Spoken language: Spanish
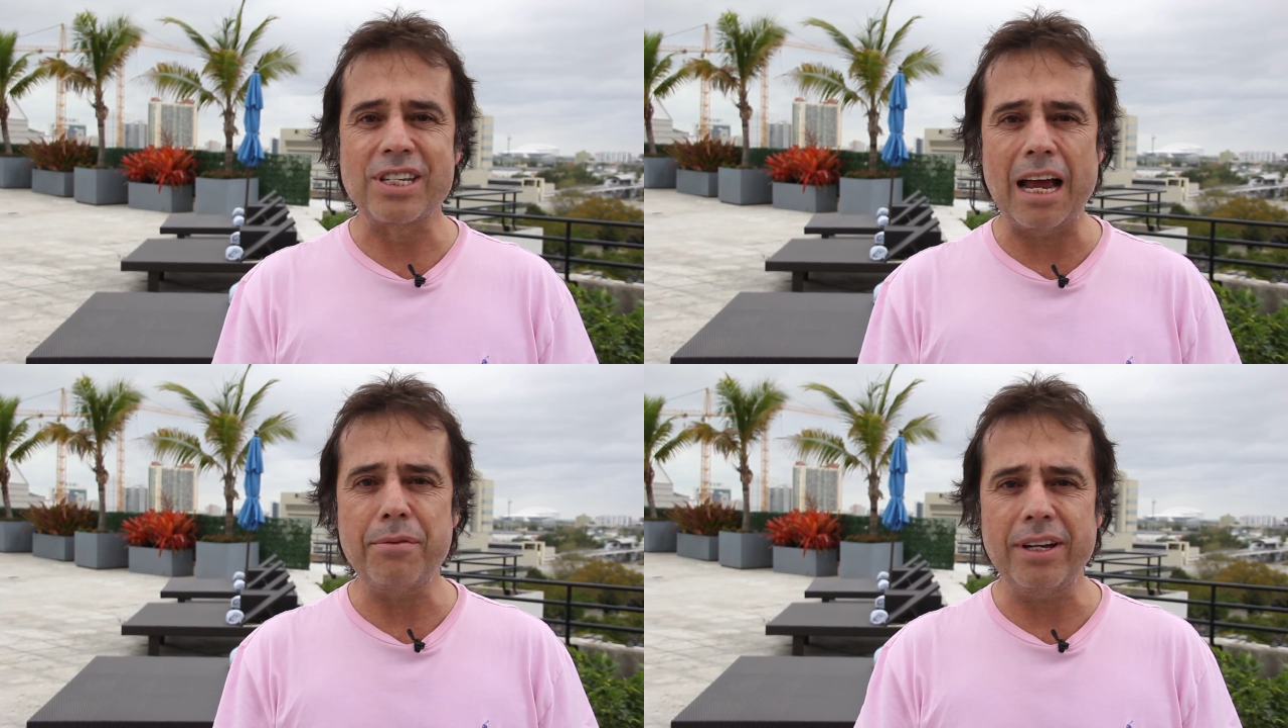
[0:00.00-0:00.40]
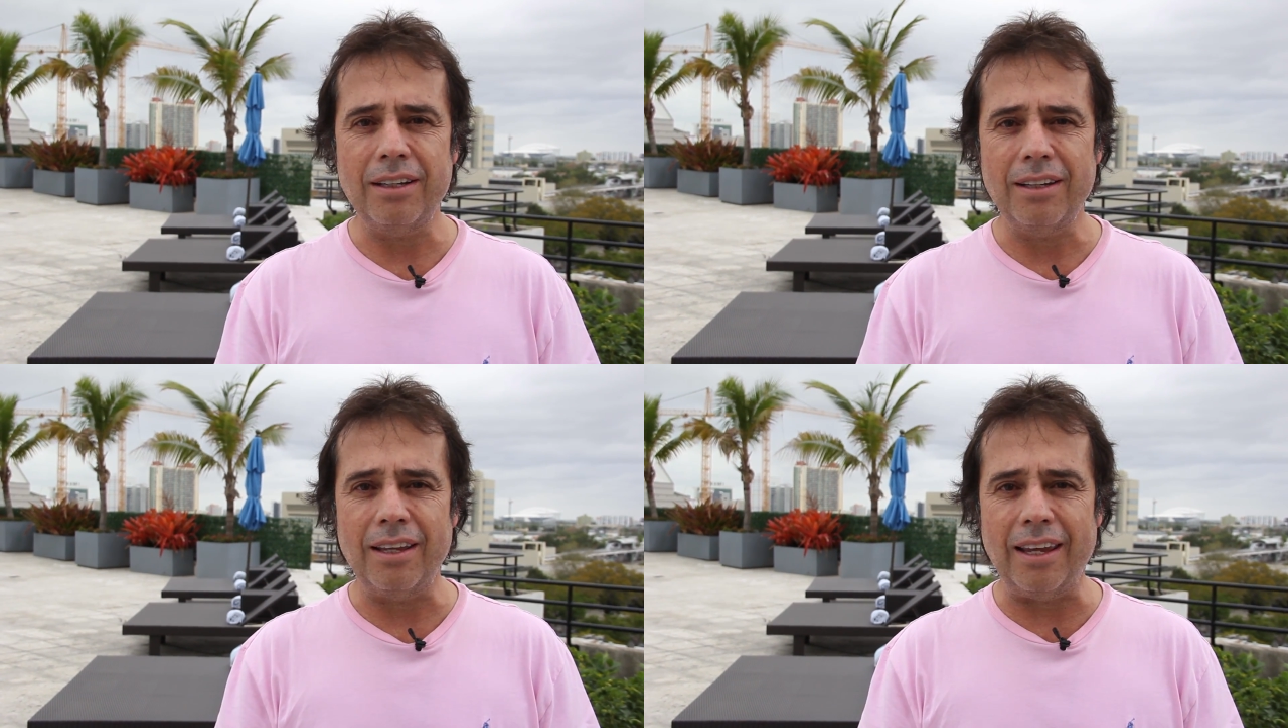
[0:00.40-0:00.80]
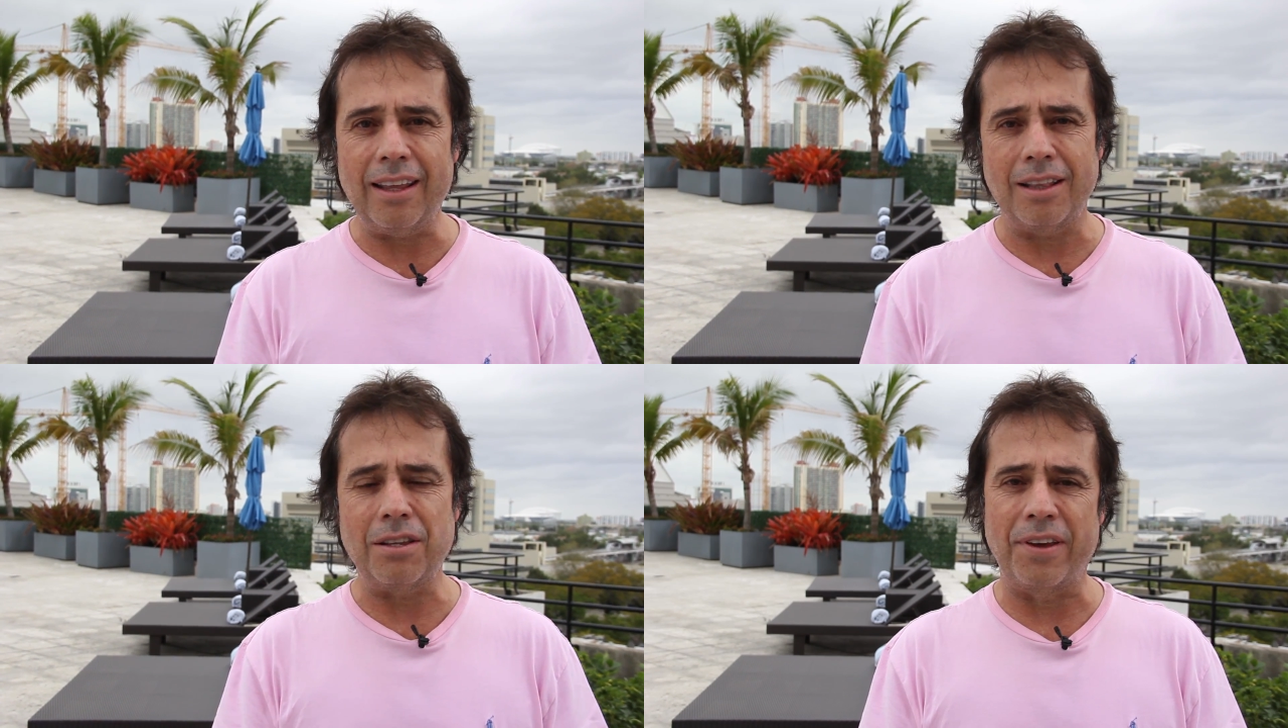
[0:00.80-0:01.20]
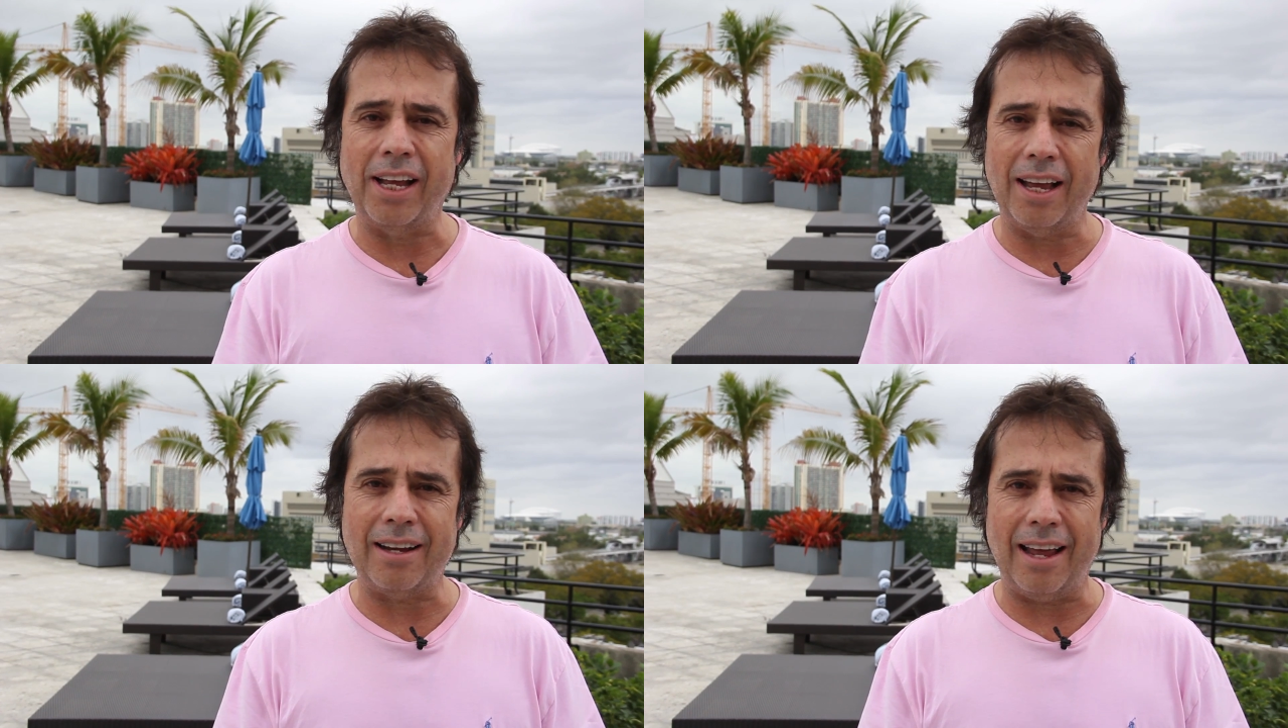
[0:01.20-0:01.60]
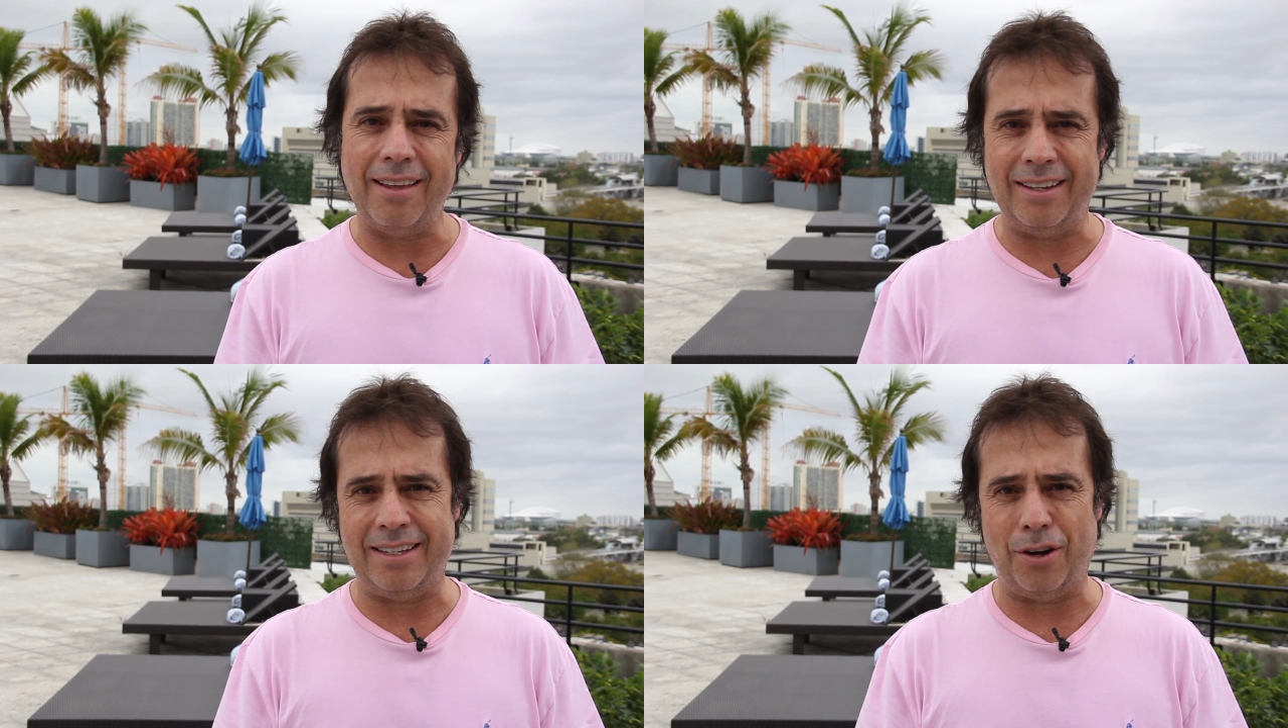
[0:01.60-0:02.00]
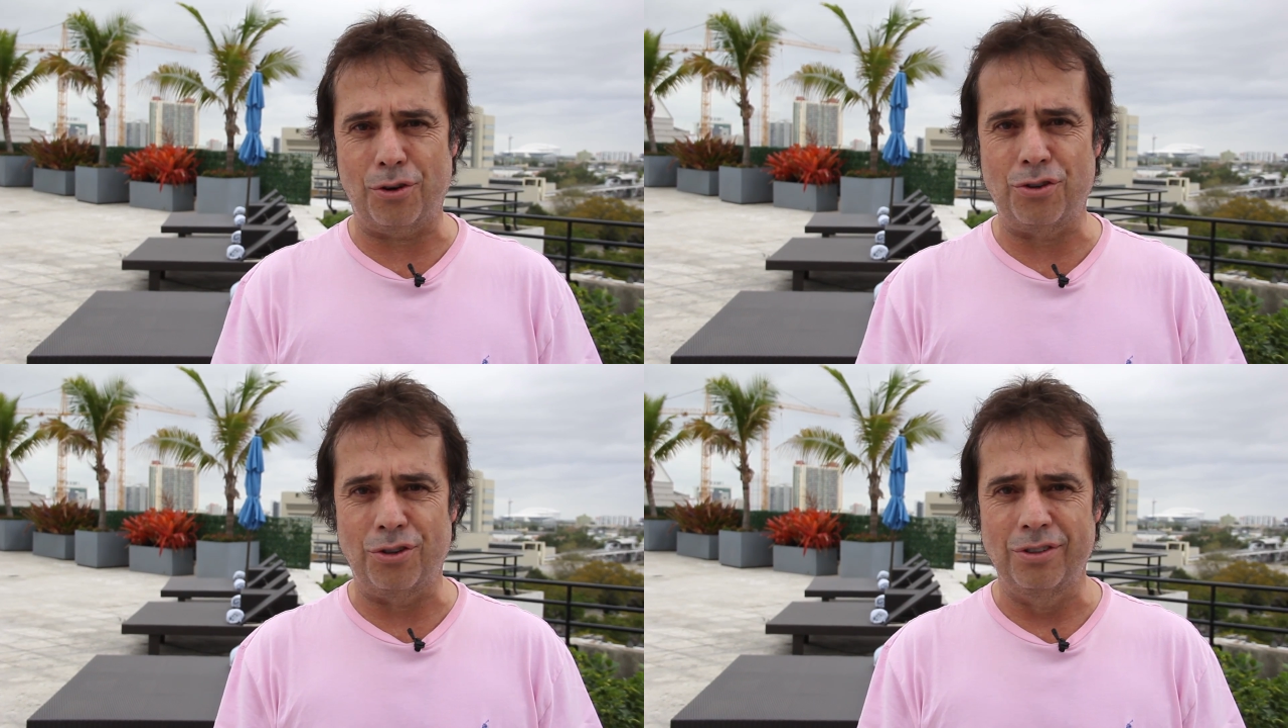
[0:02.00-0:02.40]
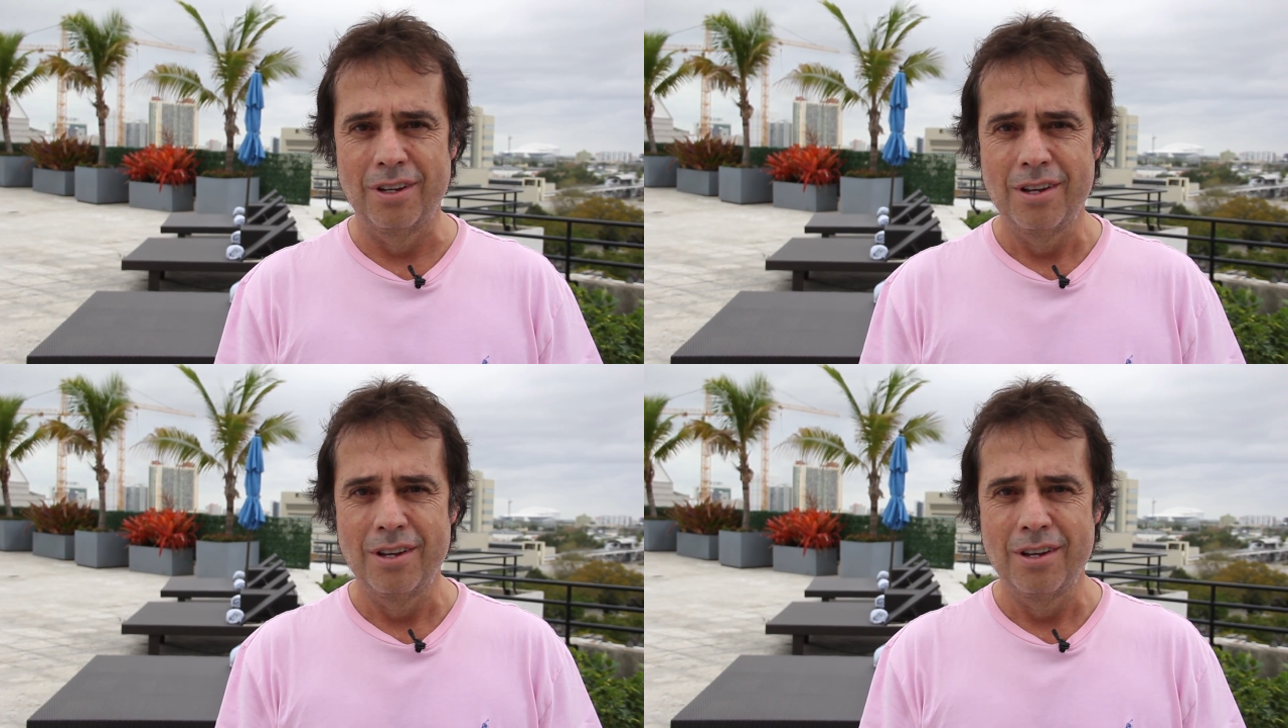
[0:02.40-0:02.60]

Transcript: saben identificar cada desarrollo.